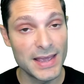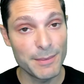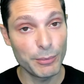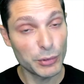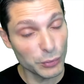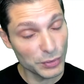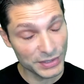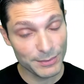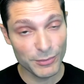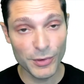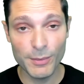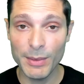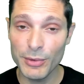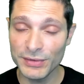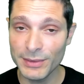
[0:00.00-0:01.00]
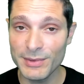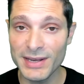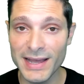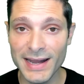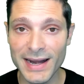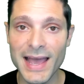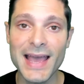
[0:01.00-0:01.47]
Por último, vamos a
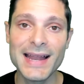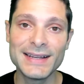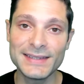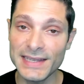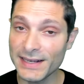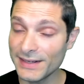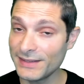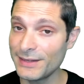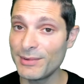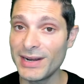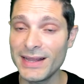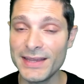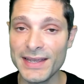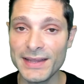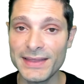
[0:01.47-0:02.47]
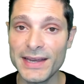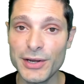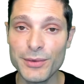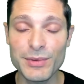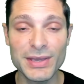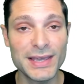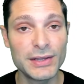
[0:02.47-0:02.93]
mirar el cierre semanal de
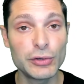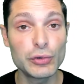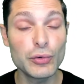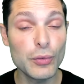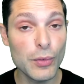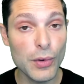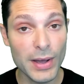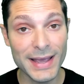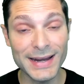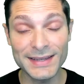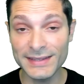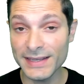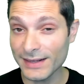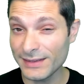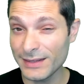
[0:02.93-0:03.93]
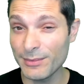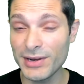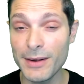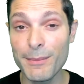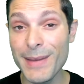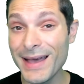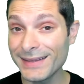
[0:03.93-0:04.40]
Ethereum, quien tuvo el cierre
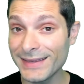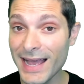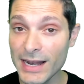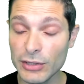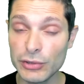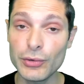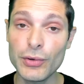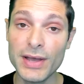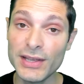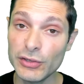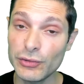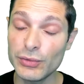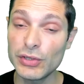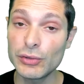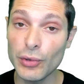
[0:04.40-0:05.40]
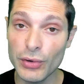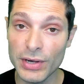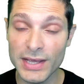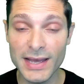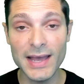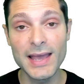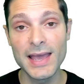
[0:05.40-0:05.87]
semanal más alto en su
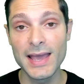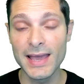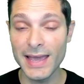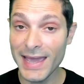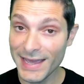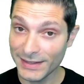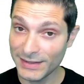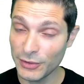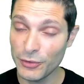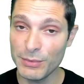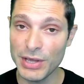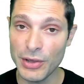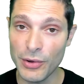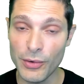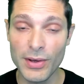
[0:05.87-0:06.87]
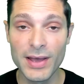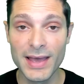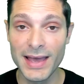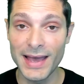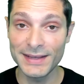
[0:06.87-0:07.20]
historia este domingo.